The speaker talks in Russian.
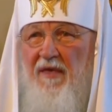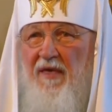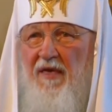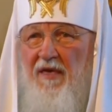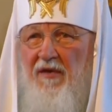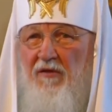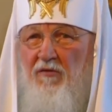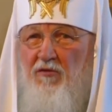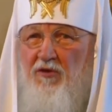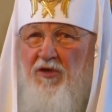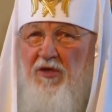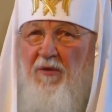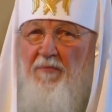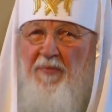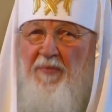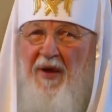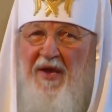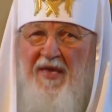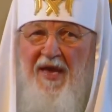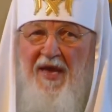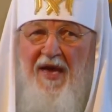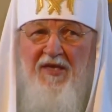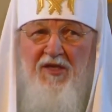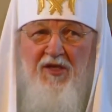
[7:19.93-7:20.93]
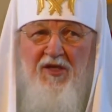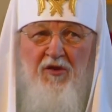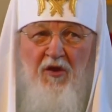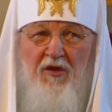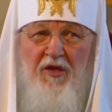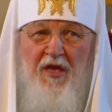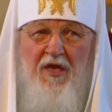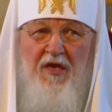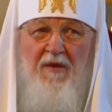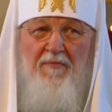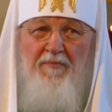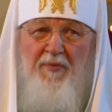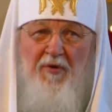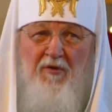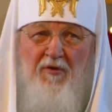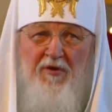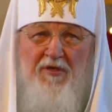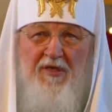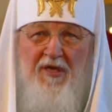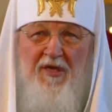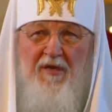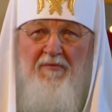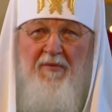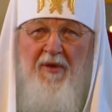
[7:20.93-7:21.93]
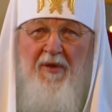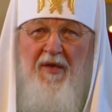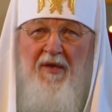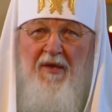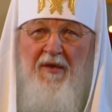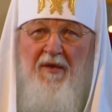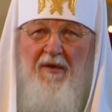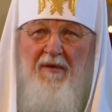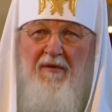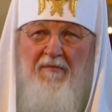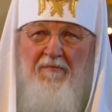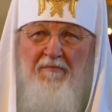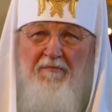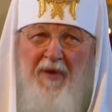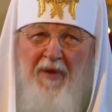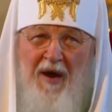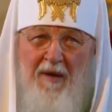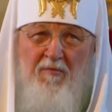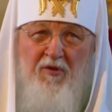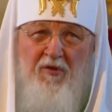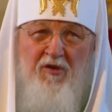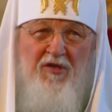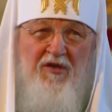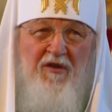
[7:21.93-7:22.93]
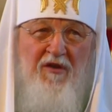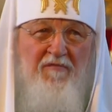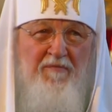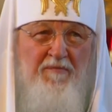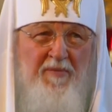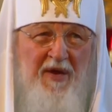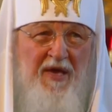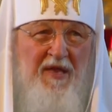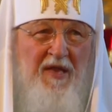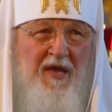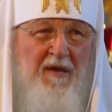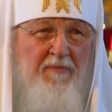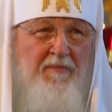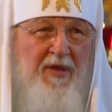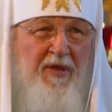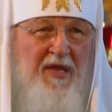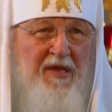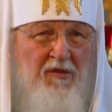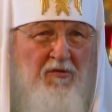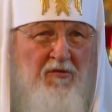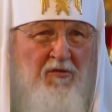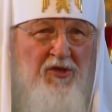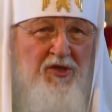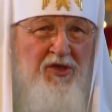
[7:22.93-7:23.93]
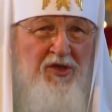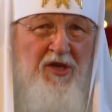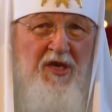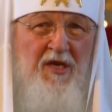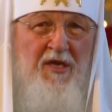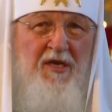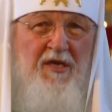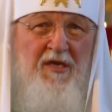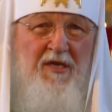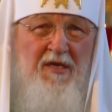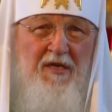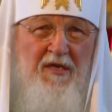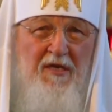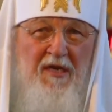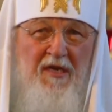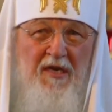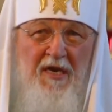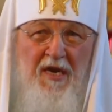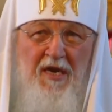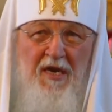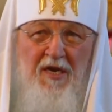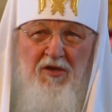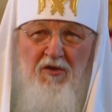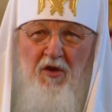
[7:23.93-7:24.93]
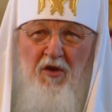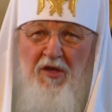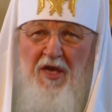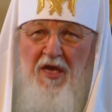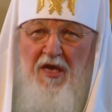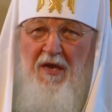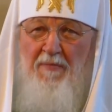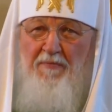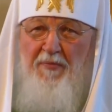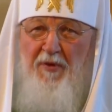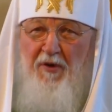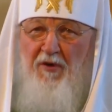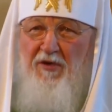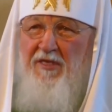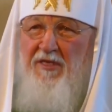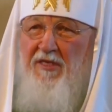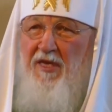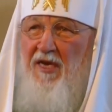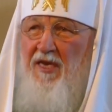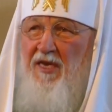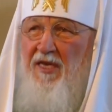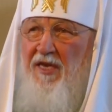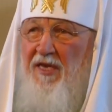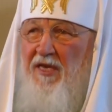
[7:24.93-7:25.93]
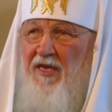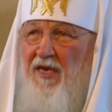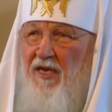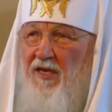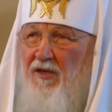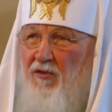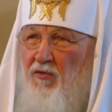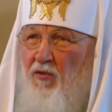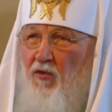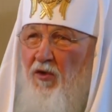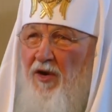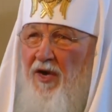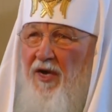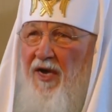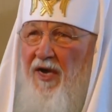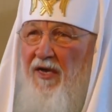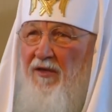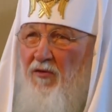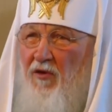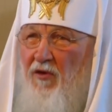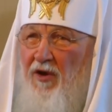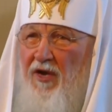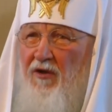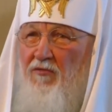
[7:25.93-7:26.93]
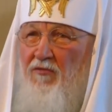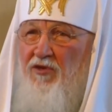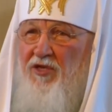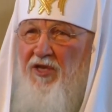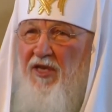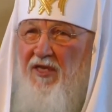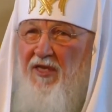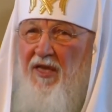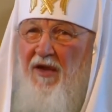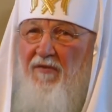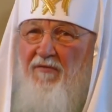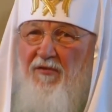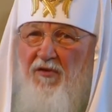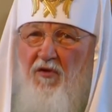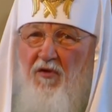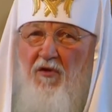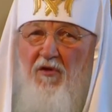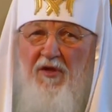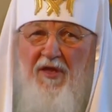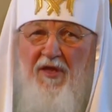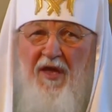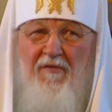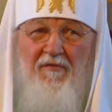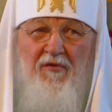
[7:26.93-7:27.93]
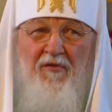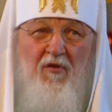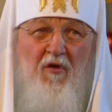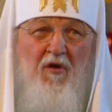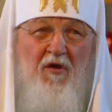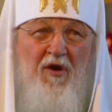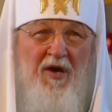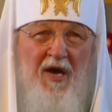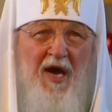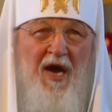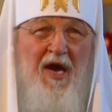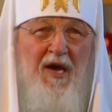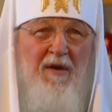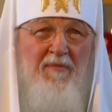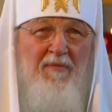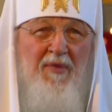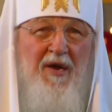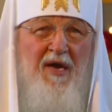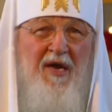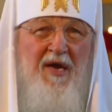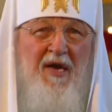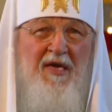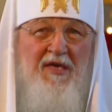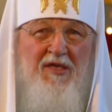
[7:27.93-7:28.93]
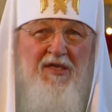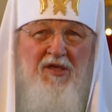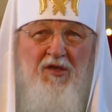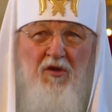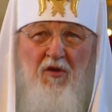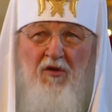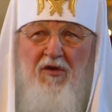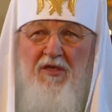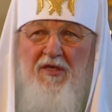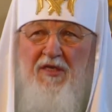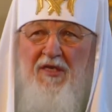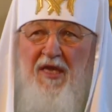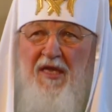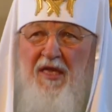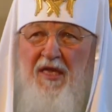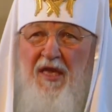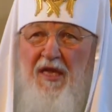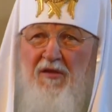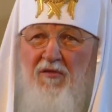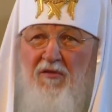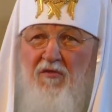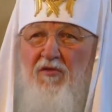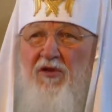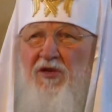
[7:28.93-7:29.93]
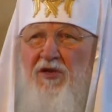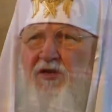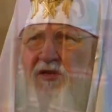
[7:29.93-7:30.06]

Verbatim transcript: Нужно понять, что это не просто бабушки в белых платочках, что это не просто архитектура, которая уже давно-давно как бы создана, ну и